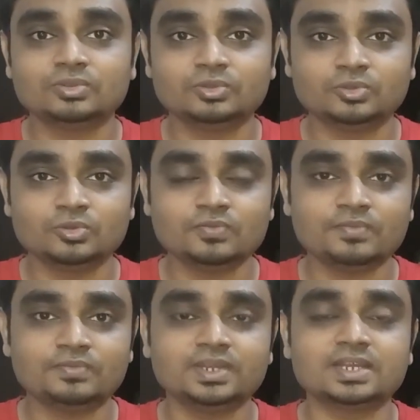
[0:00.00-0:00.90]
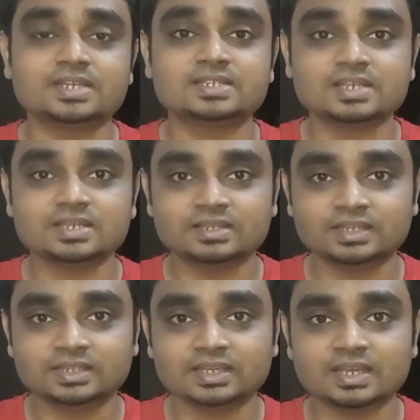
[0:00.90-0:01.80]
250 कैसी
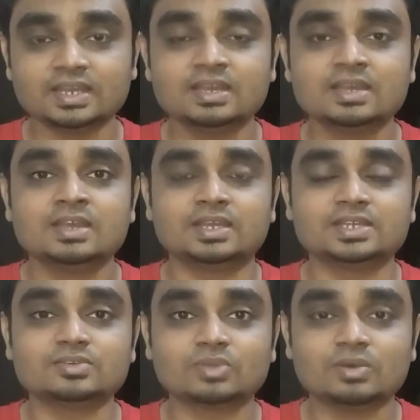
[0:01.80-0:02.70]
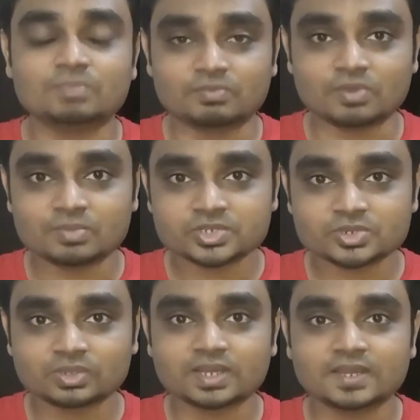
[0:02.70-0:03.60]
दिखती है कैसा उनका परफॉर्मेंस
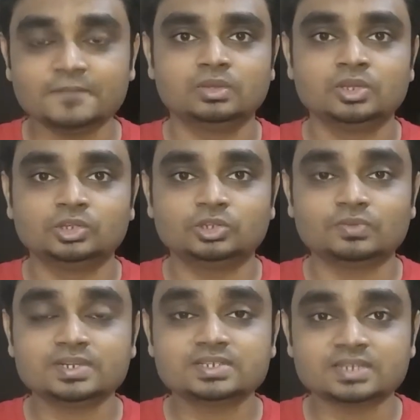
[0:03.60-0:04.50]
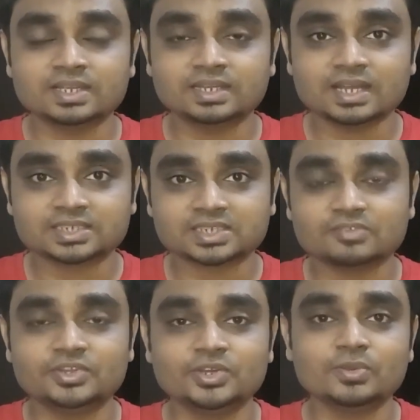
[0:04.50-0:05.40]
होता है तो फ्रेंड्स यही था आज का
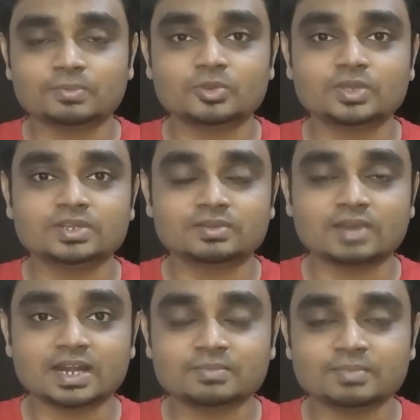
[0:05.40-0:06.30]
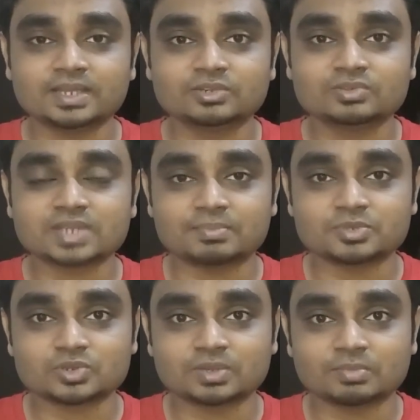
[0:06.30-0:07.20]
वीडियो कार एंड बाइक न्यूज़ का
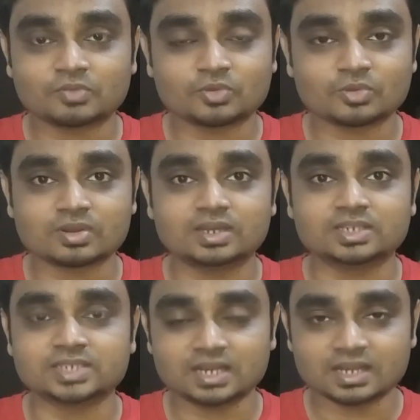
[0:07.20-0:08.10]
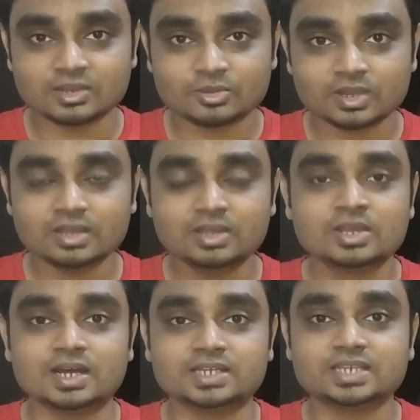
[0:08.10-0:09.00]
एपिसोड नंबर फोर अच्छा लगा होगा
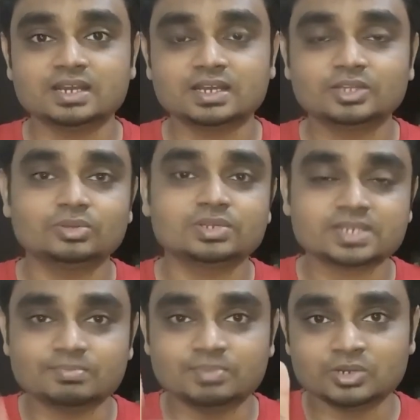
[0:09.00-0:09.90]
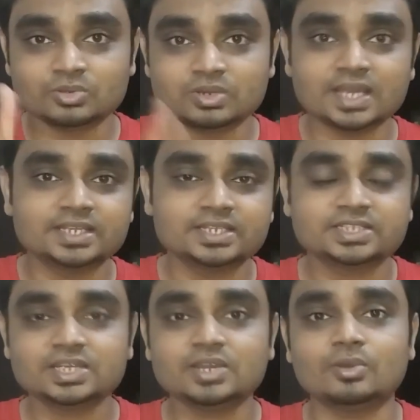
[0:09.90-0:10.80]
अच्छा लगे तो इसे बिल्कुल लाइक
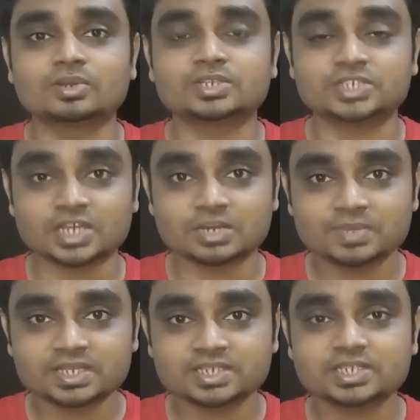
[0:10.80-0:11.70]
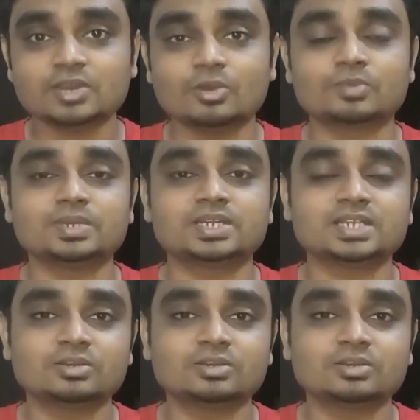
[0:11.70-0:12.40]
कीजिए और शेयर भी कीजिए और मेरे चैनल को